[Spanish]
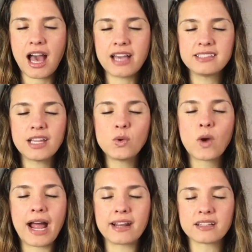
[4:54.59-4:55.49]
a ese
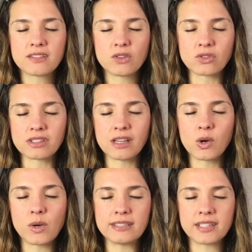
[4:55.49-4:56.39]
lugar donde te
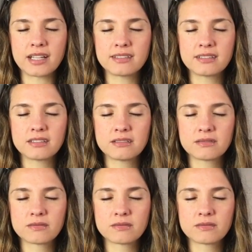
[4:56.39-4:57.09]
encuentras.